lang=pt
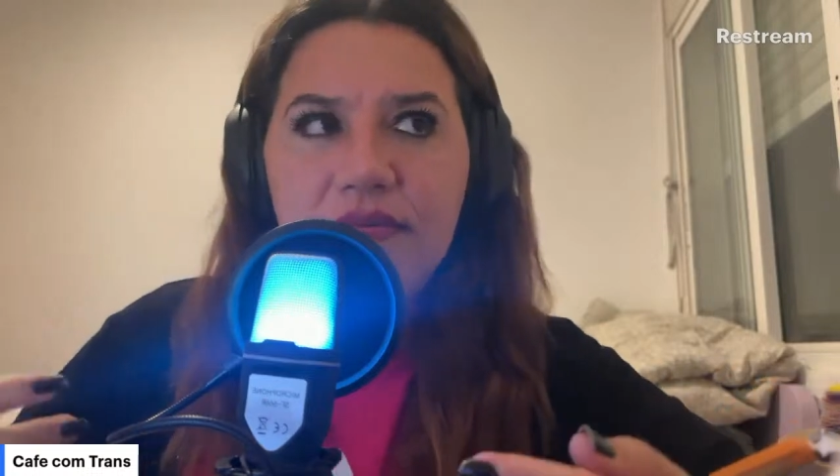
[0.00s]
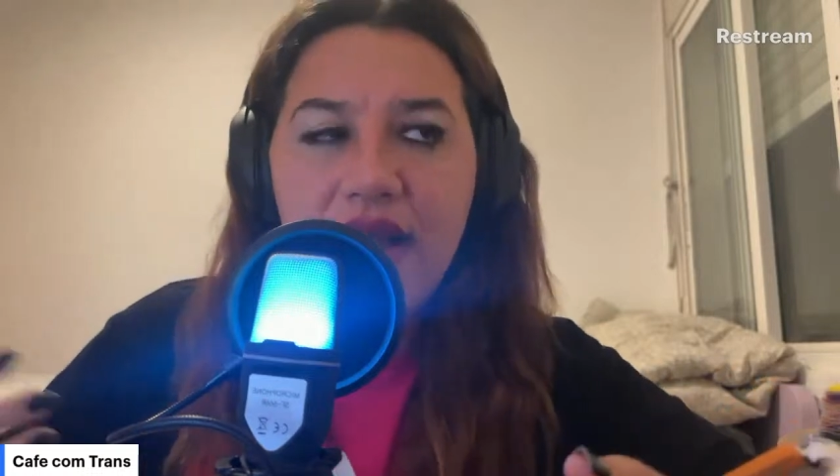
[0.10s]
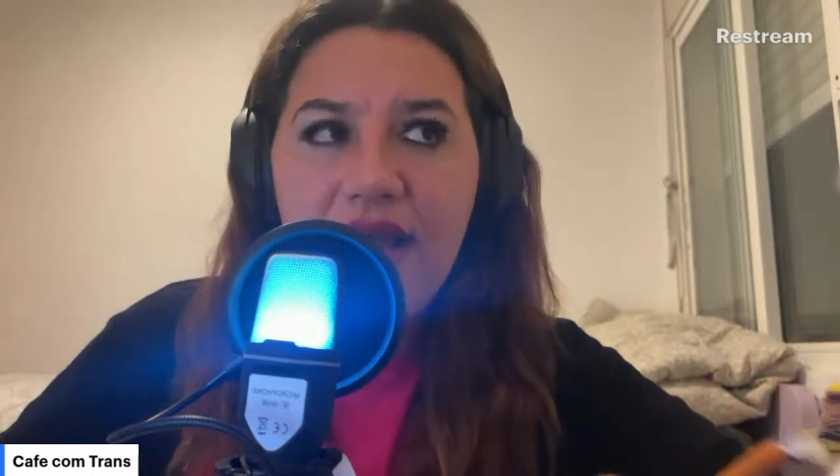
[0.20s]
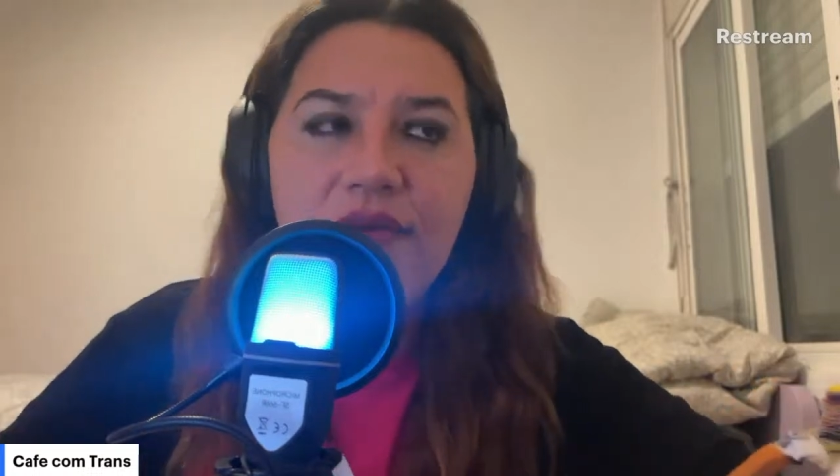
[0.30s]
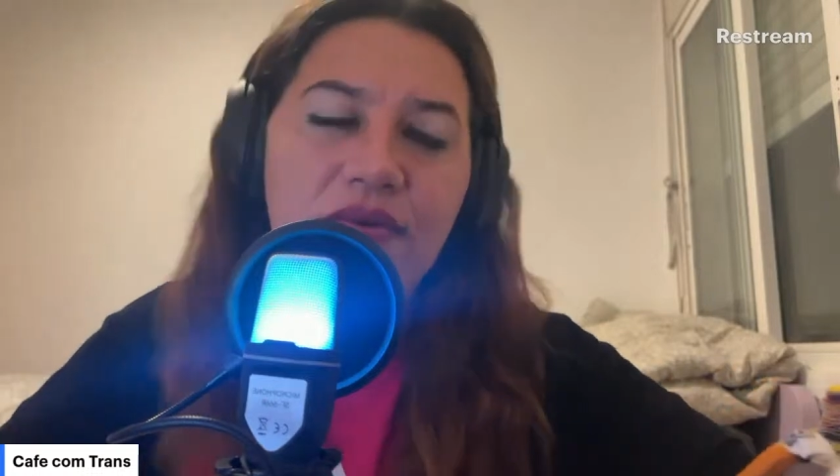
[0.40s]

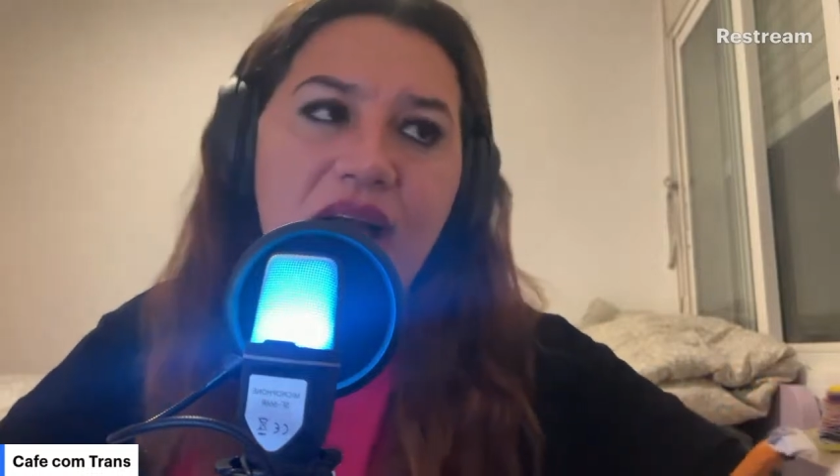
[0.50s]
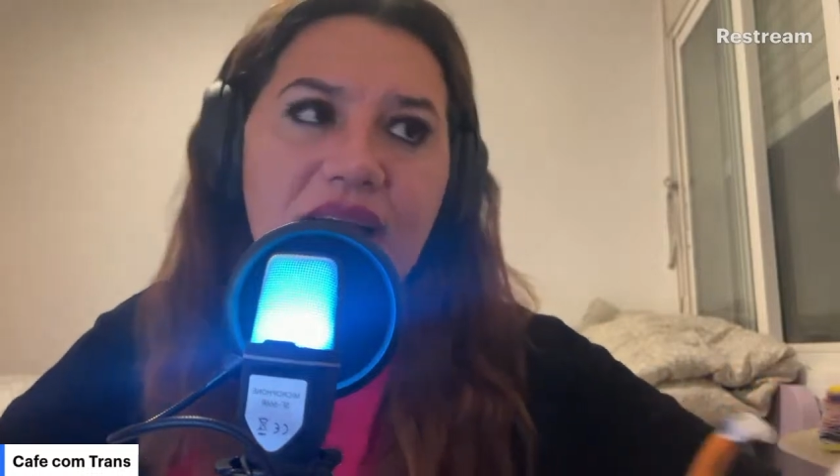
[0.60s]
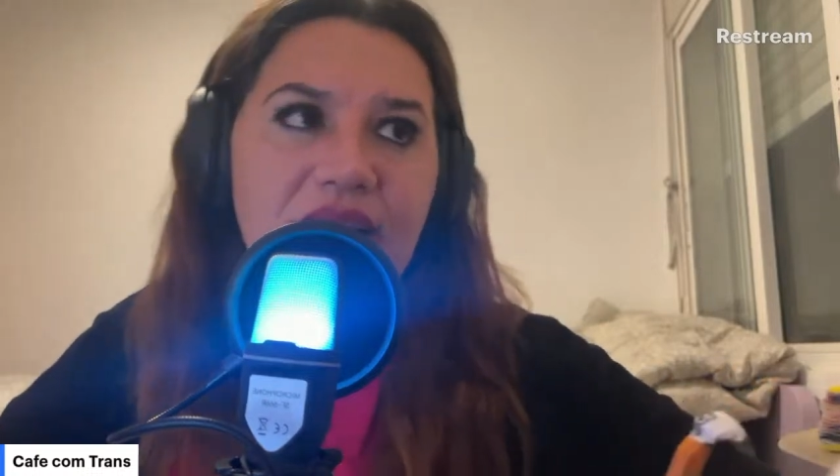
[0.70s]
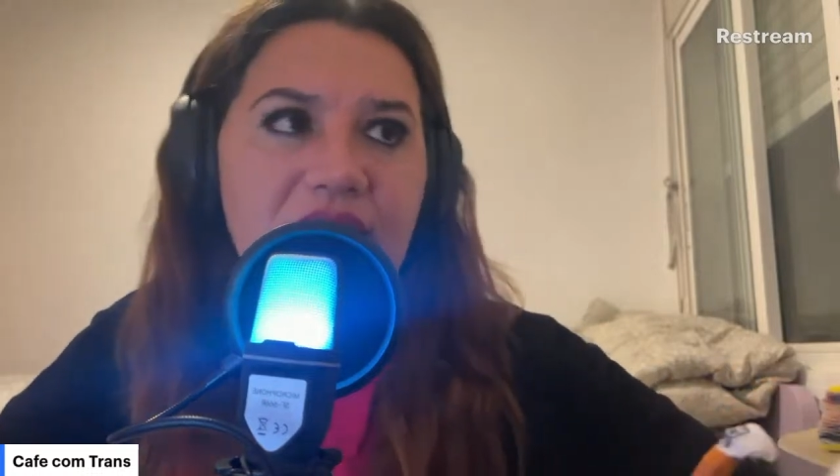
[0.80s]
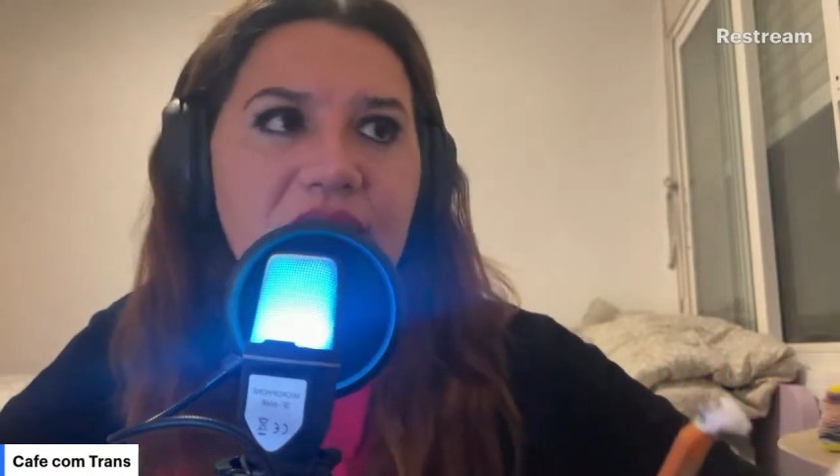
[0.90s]
né, um
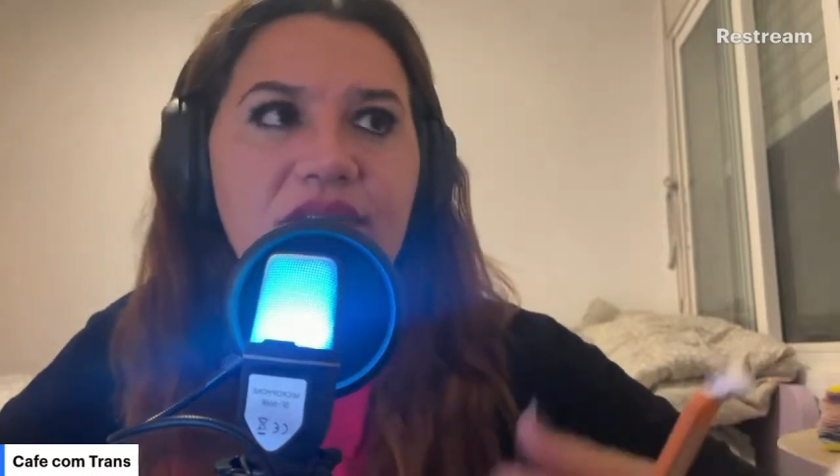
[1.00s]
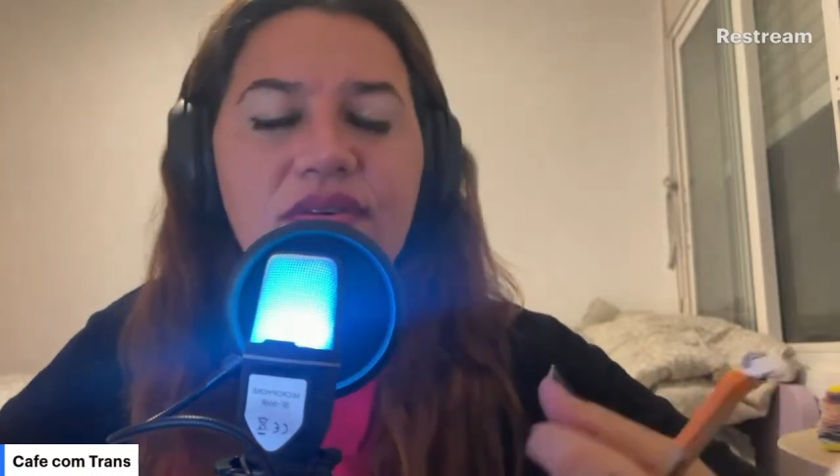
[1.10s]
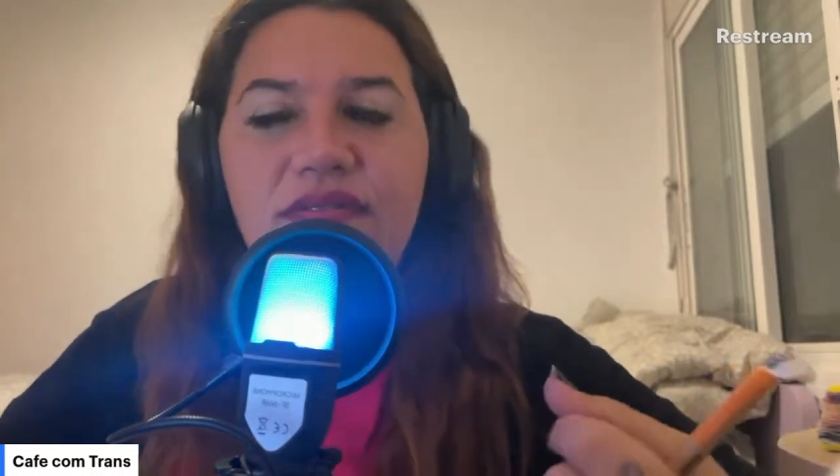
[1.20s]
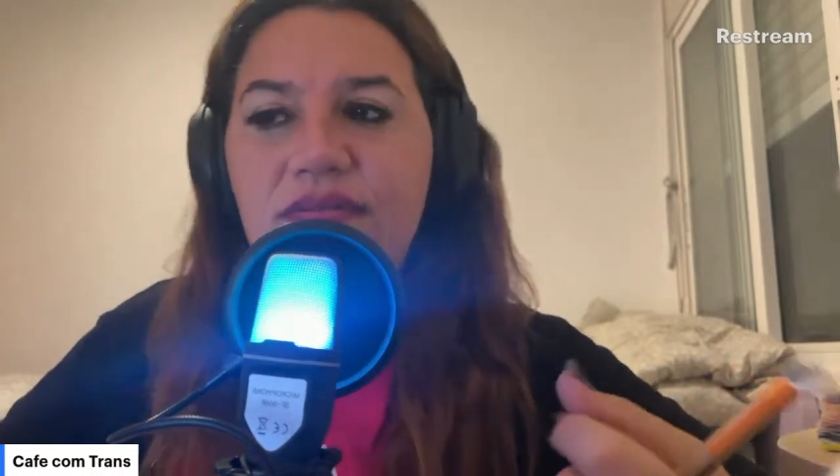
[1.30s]
carinho,